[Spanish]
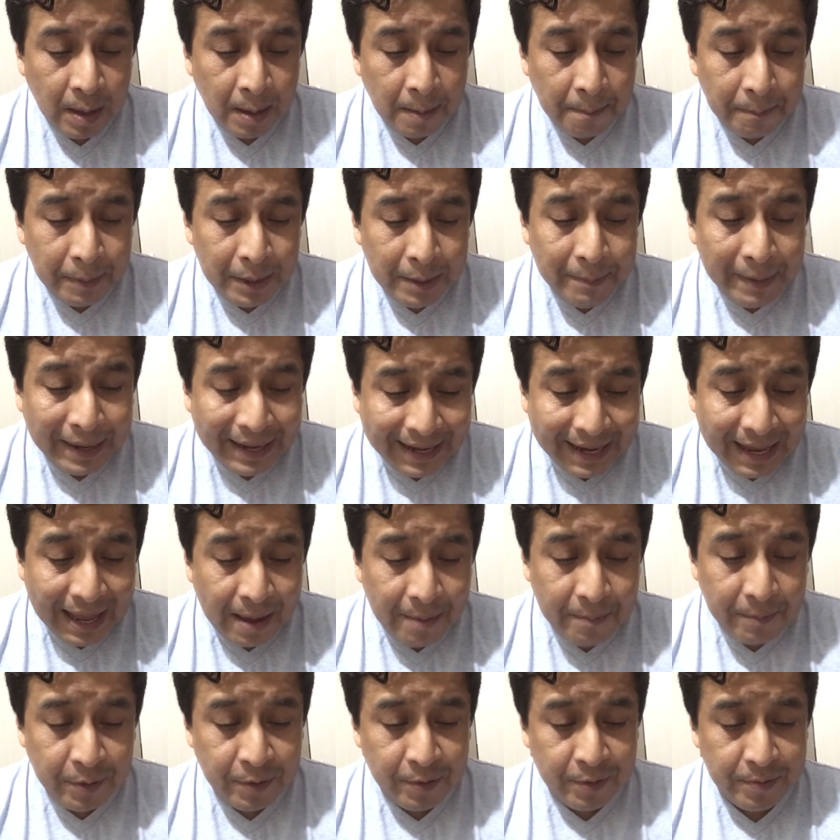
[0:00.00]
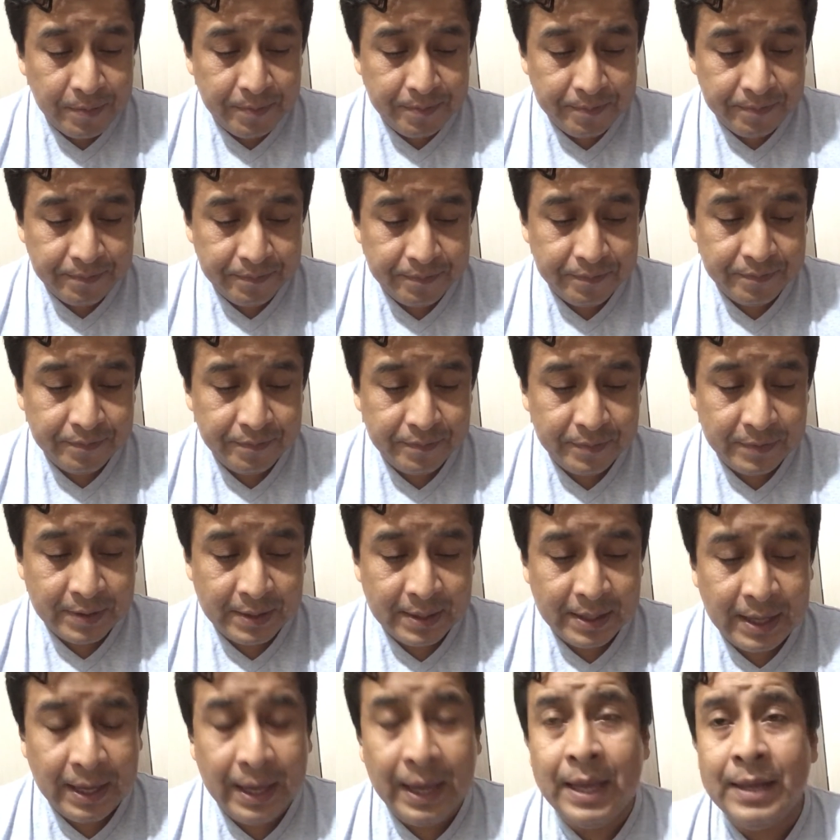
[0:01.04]
Primer cambio,
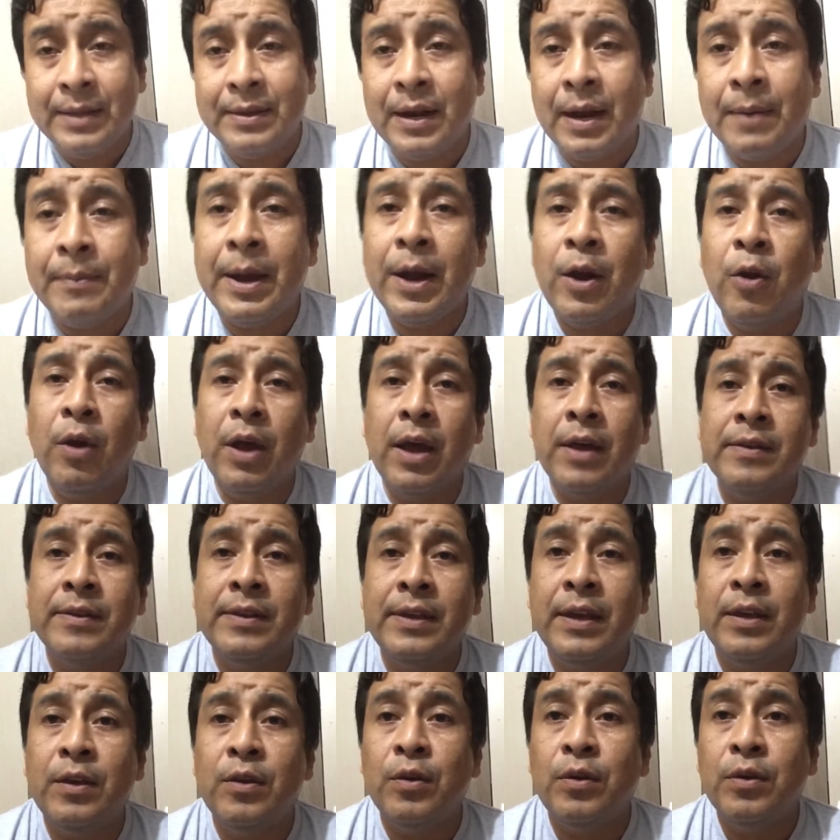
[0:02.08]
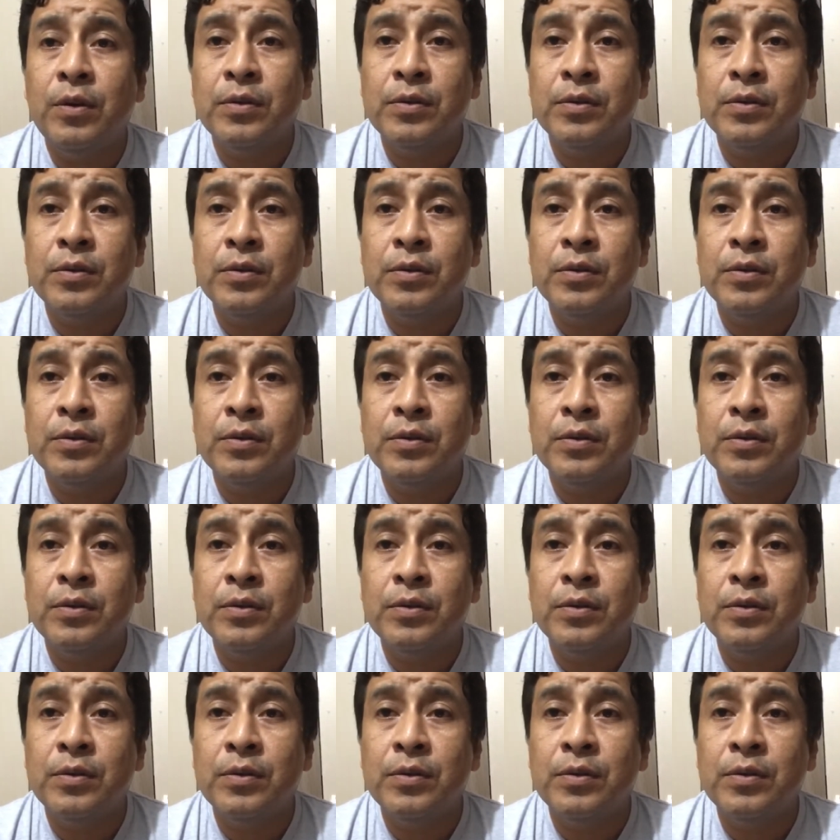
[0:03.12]
entra Byron Castillo